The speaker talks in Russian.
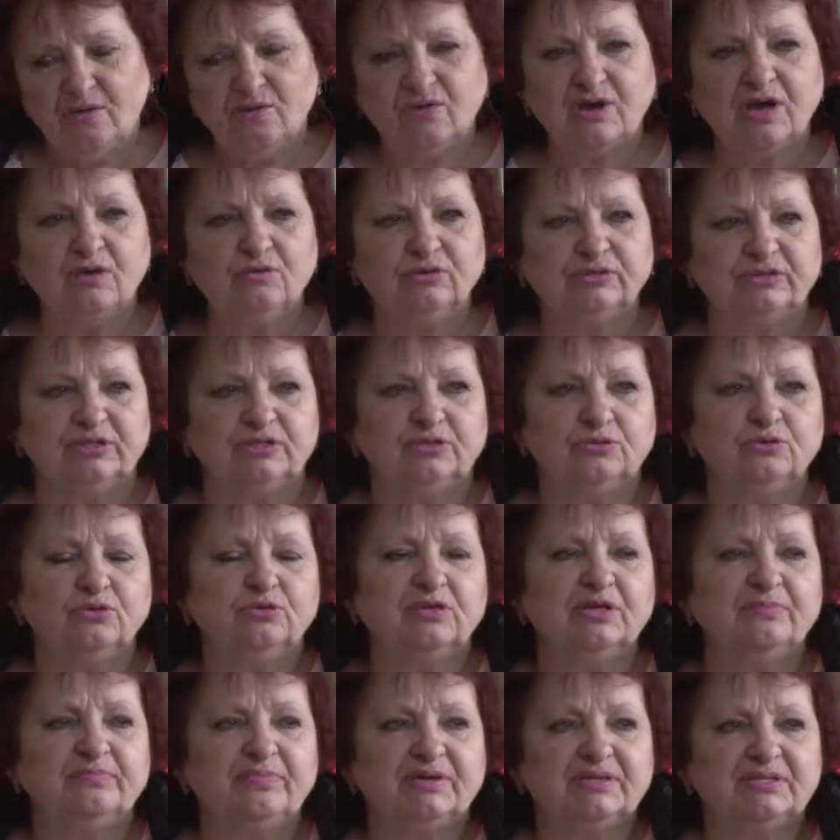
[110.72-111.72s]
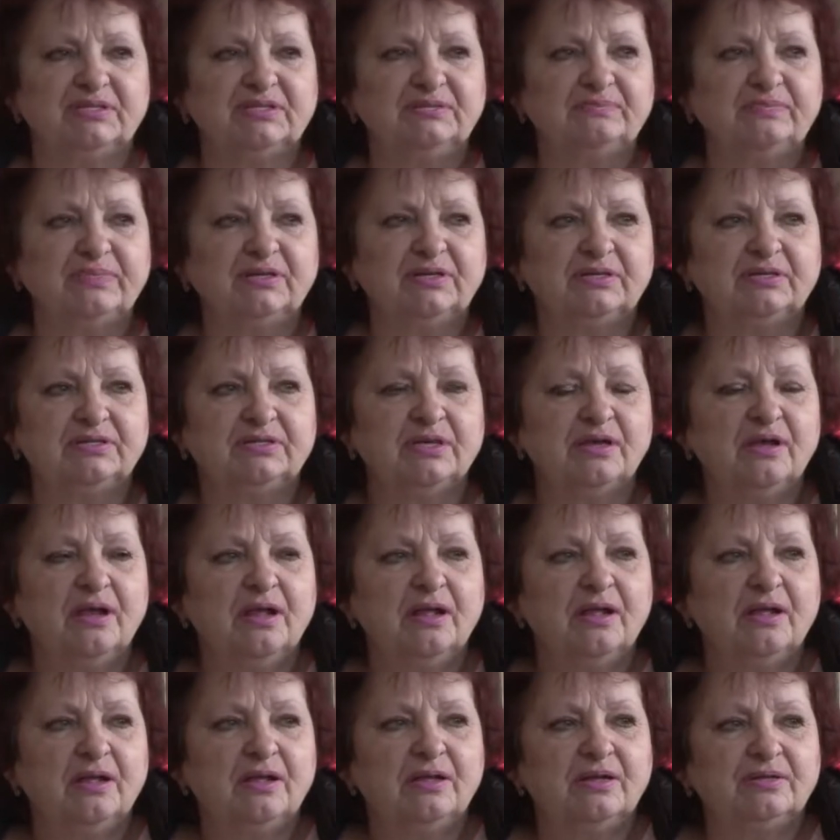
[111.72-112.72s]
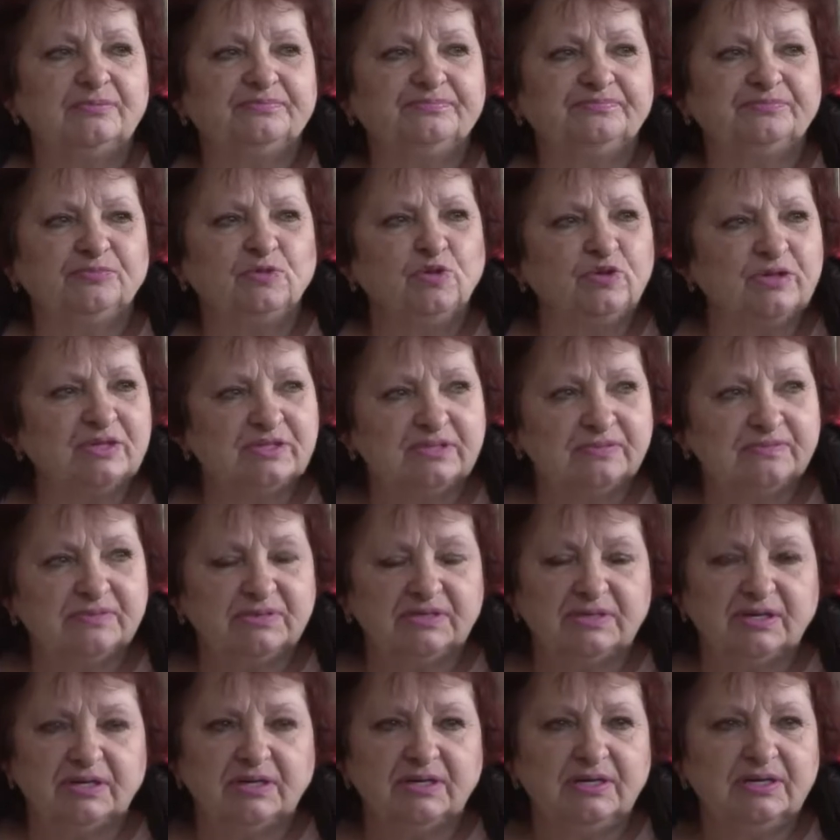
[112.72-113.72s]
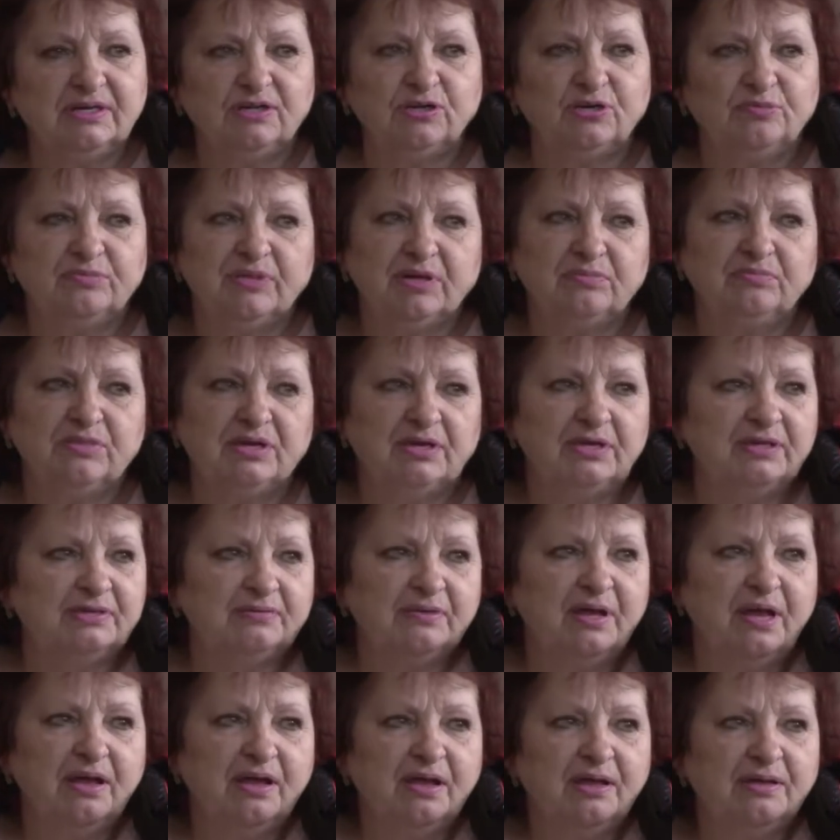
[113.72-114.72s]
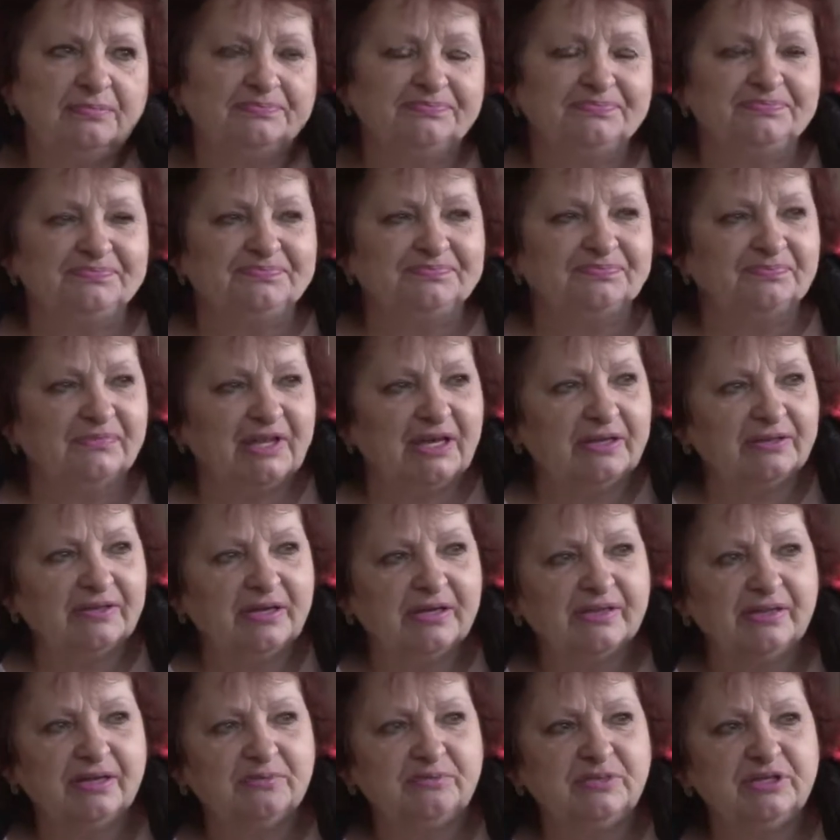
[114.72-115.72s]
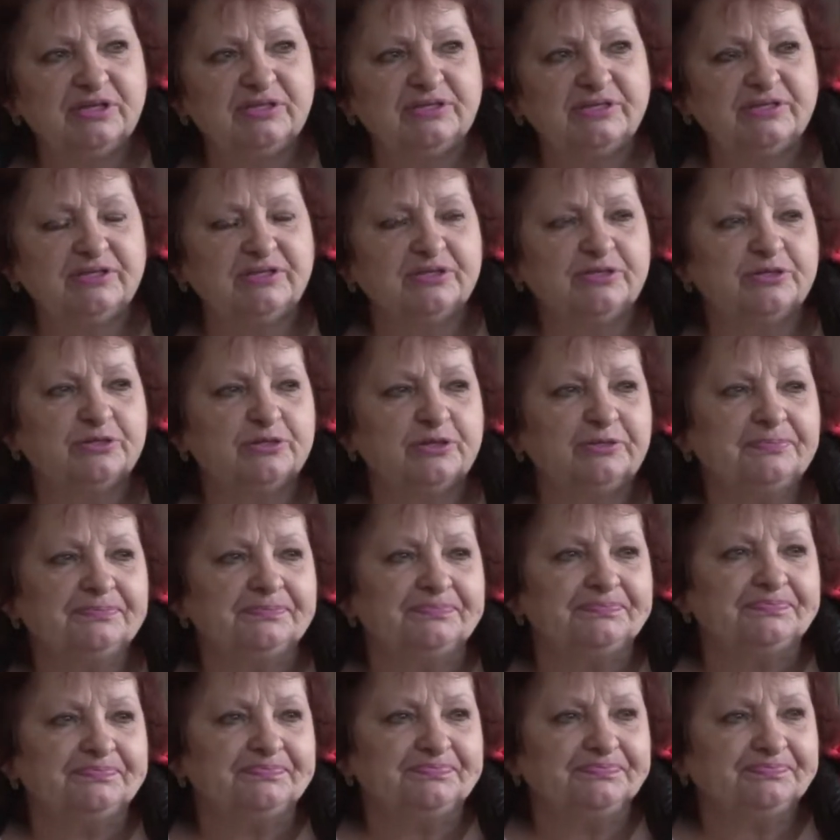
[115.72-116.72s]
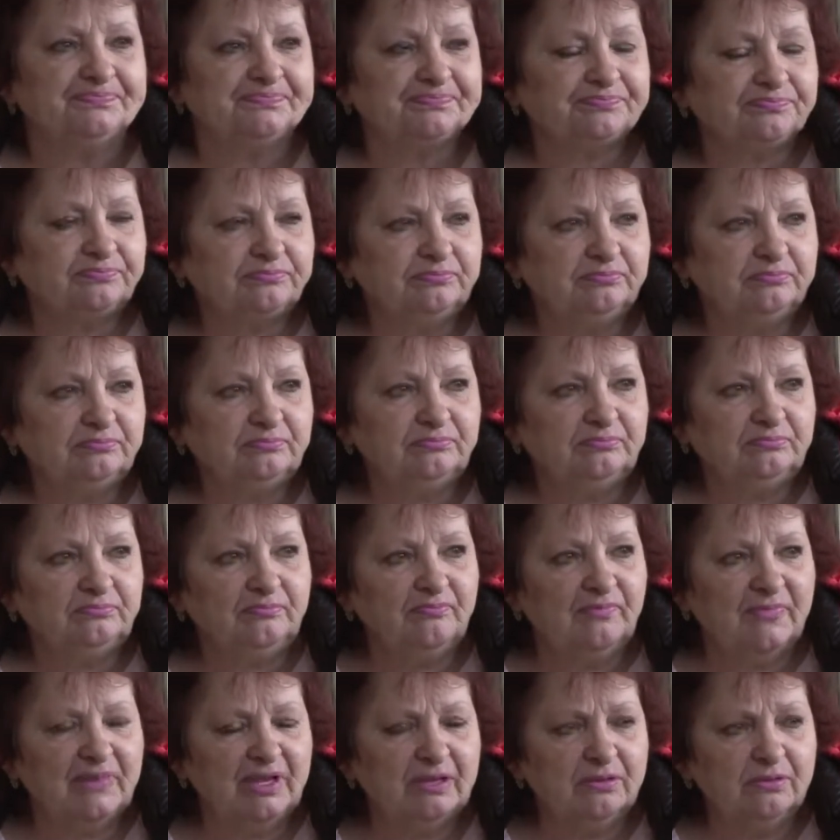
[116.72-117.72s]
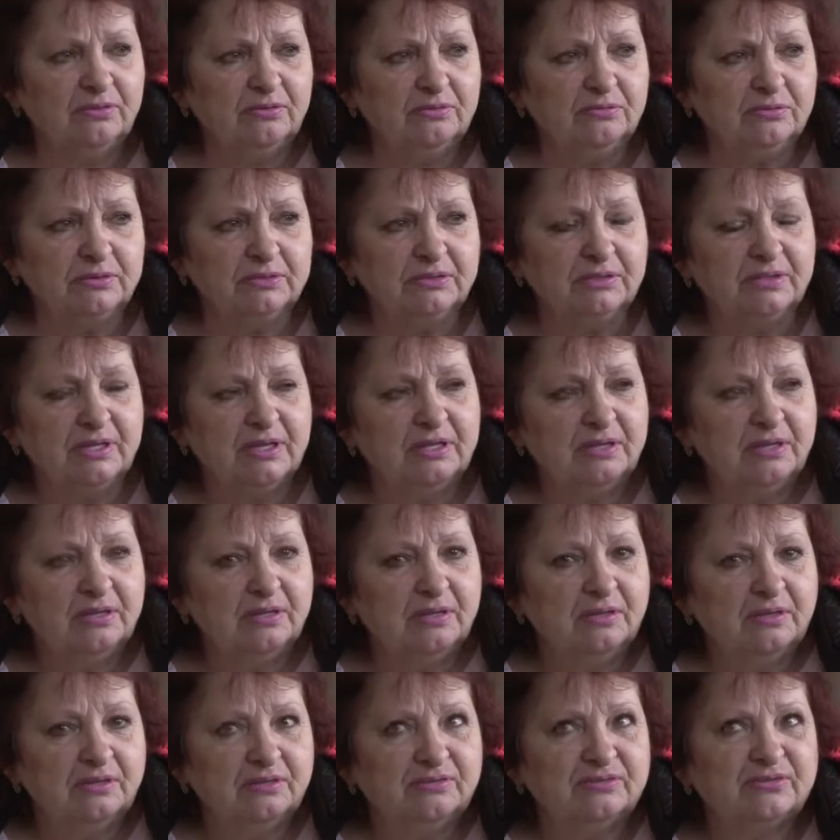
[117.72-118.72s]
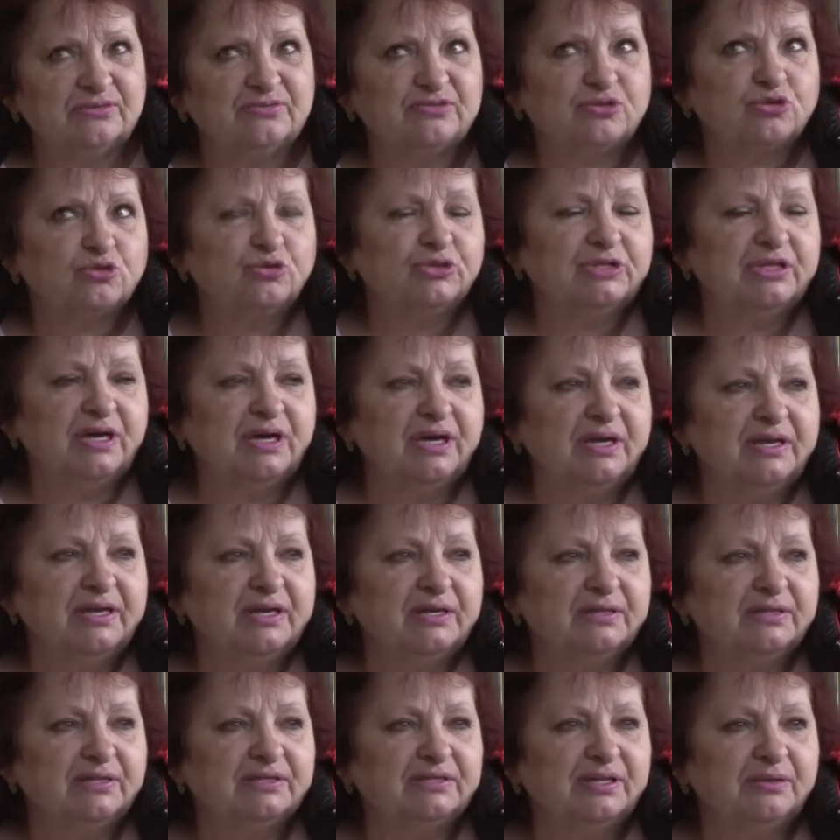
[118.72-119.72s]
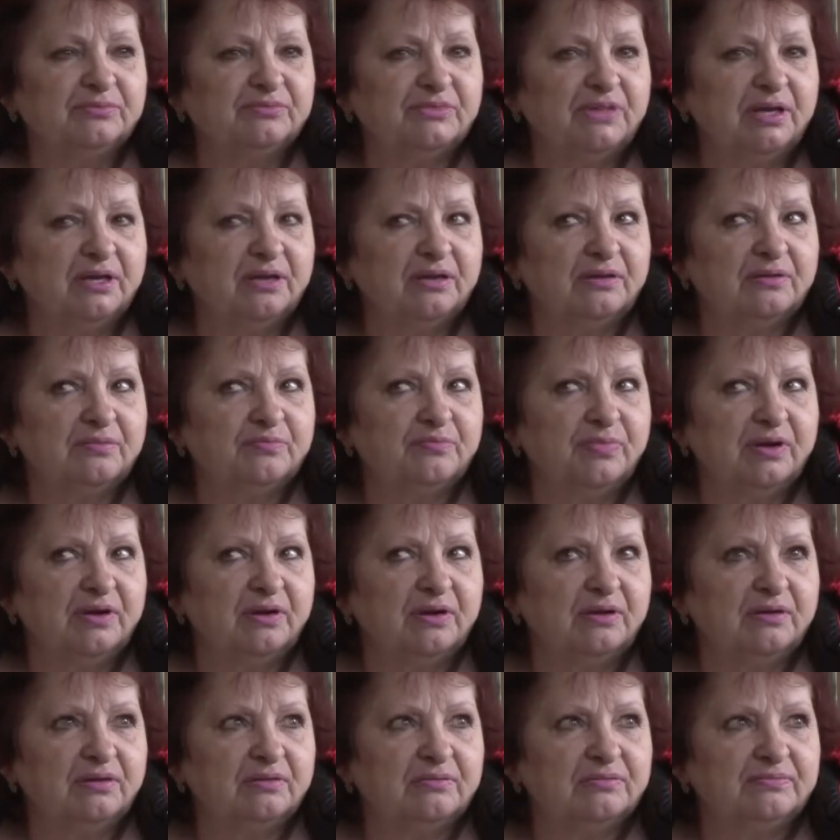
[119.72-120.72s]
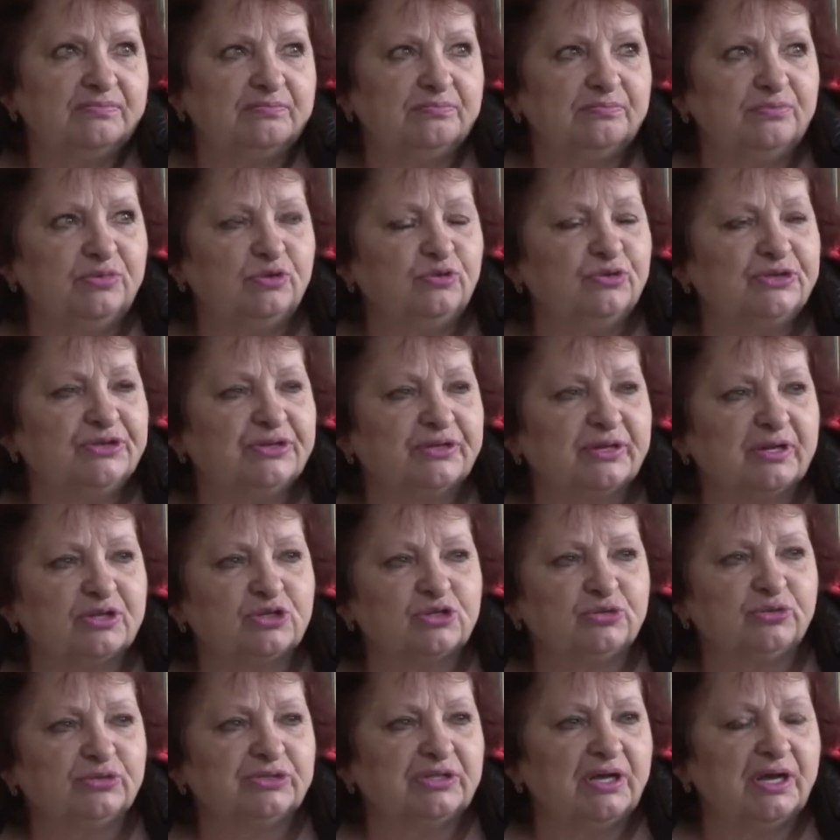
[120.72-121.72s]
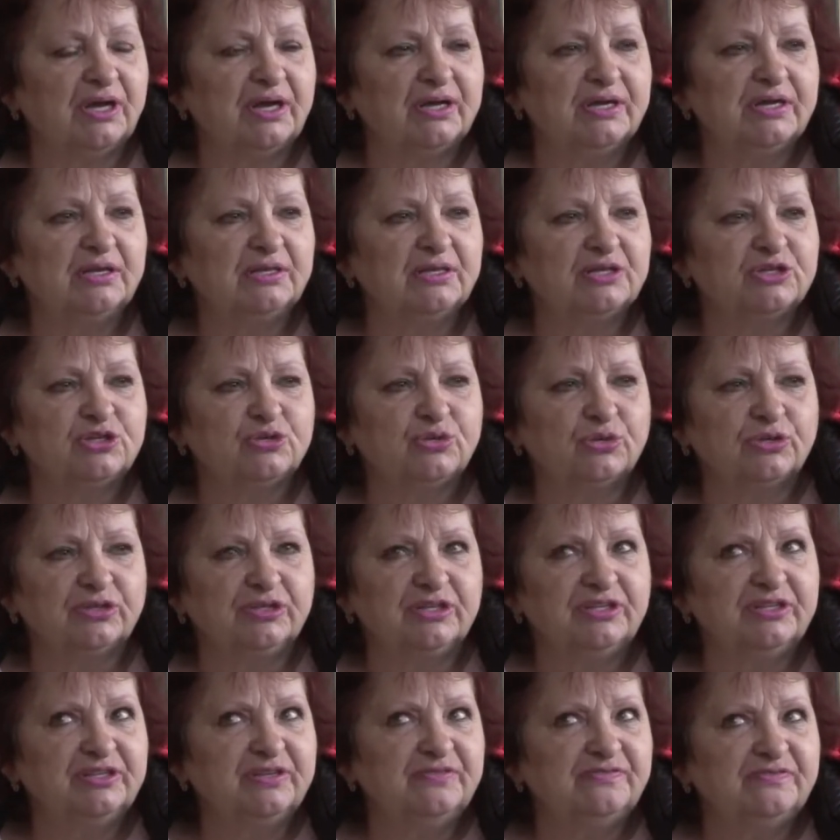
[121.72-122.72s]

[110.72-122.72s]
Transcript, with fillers: У кого-то стекла посыпались. Ну, я свою заклеила, у меня были тогда на месте еще. Вот. Что-то горело там на, по Блюхера, что-то горело, черный